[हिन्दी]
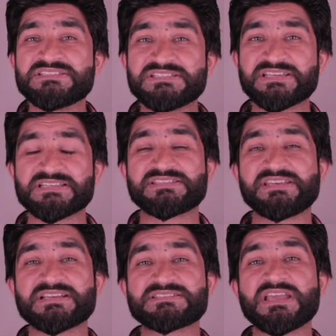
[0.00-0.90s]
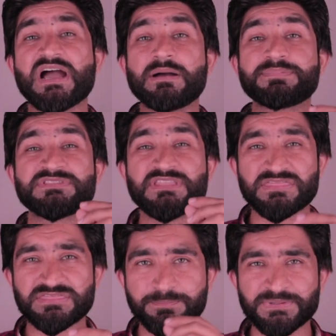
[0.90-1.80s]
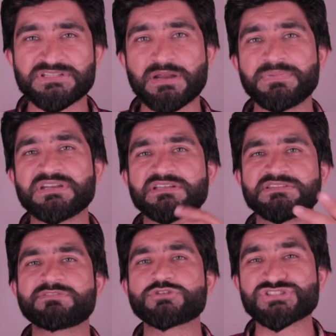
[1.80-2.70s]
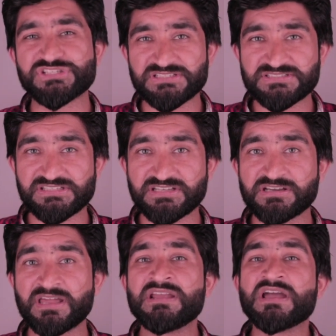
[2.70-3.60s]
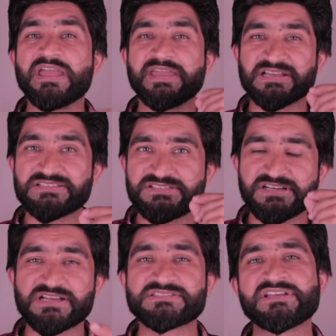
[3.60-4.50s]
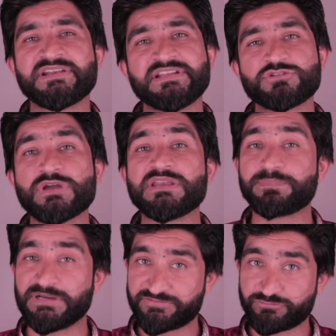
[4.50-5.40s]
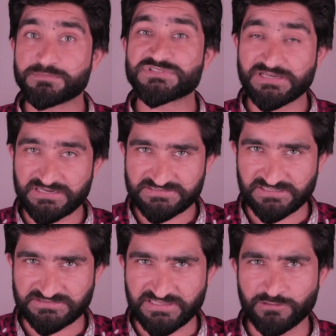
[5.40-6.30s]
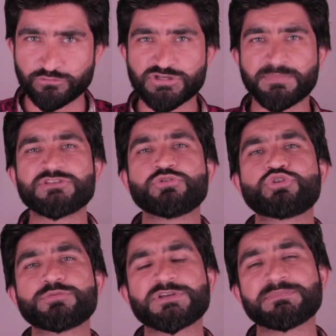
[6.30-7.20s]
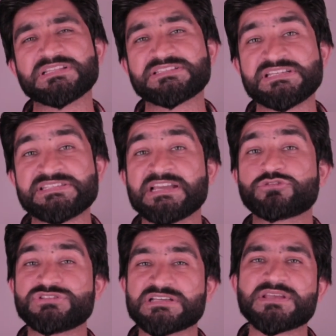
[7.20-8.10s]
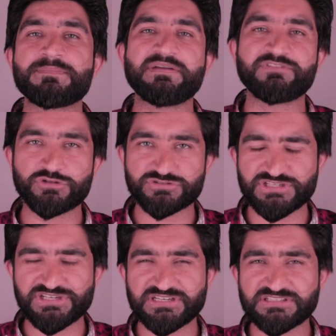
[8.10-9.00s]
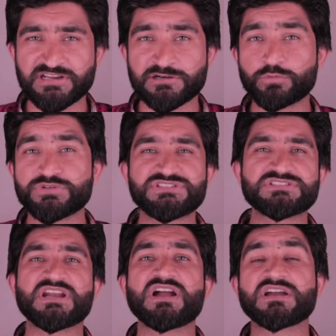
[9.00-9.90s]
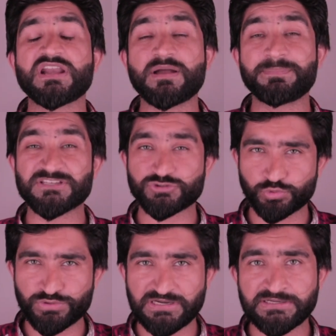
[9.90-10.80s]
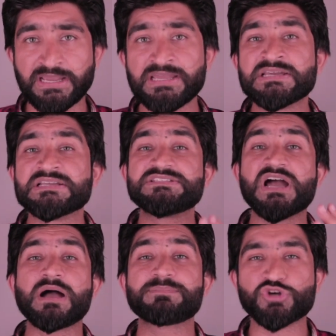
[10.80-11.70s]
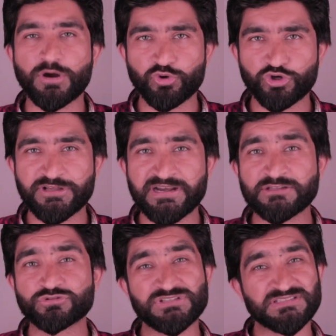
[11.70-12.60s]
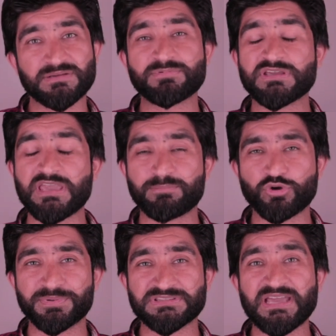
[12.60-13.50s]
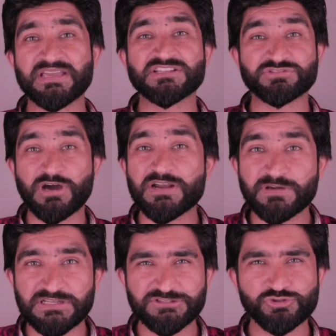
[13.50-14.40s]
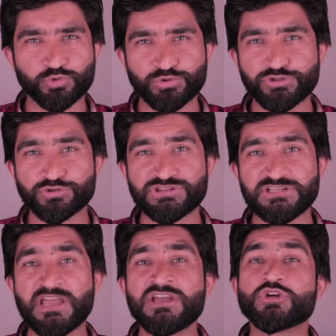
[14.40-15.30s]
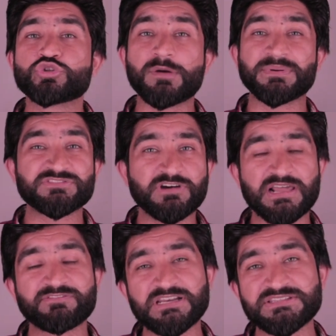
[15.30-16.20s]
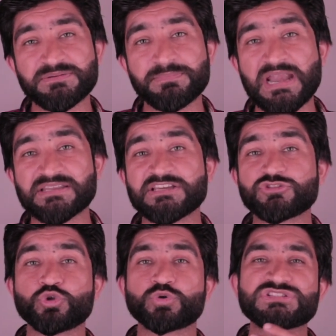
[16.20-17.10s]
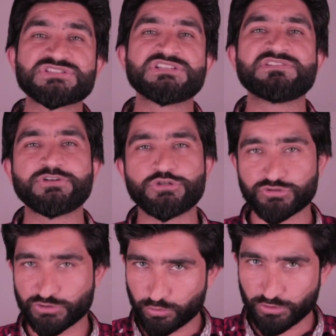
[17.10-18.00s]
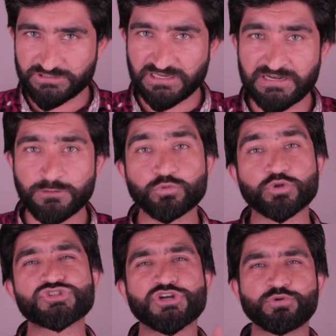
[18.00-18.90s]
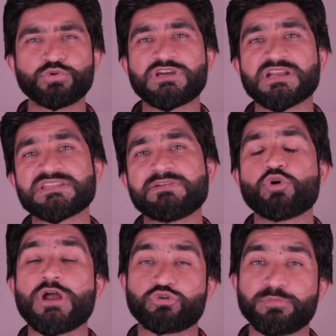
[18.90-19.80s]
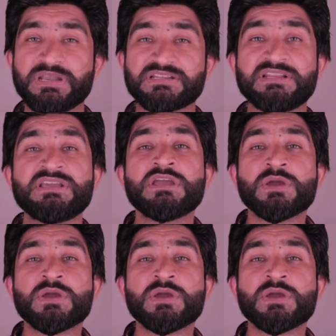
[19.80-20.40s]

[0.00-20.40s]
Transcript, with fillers: जिनके ज़रिए से आप 10 से 15 मिनट के अंदर वो स्किल्स सीख कर एक अच्छी खासी अर्निंग जो है इन प्लेटफॉर्म से कर सकते हैं उसके बाद यूट्यूब की बात की जाए तो जैसे मैं वीडियोज़ क्रिएट कर रहा हूँ इसी तरह अगर आप एक स्टूडेंट हैं या आप जॉब होल्डर हैं तो जैसा कि आपको पता है कि अतवार वाले दिन छुट्टी होती है तो आप अतवार वाले दिन बैठ के दो से तीन वीडियोज़ रिकॉर्ड कर लें उनको शेड्यूल कर दें वो ऑटोमेटिकली